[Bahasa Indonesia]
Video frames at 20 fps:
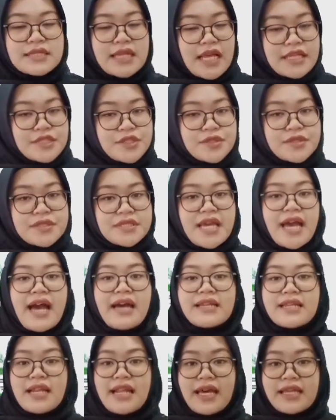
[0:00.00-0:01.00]

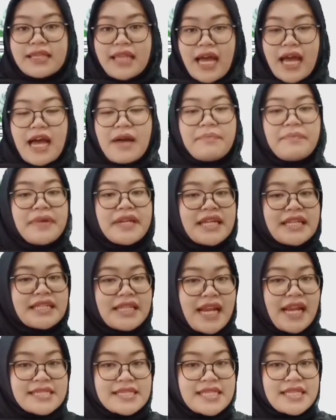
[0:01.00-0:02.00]
Selanjutnya adalah tahap
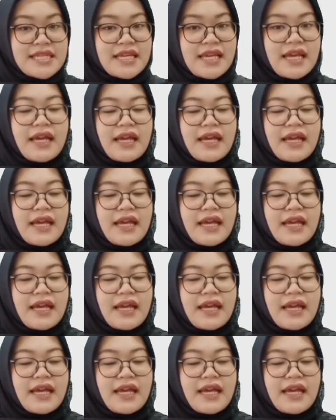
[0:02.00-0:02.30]
penetrasi,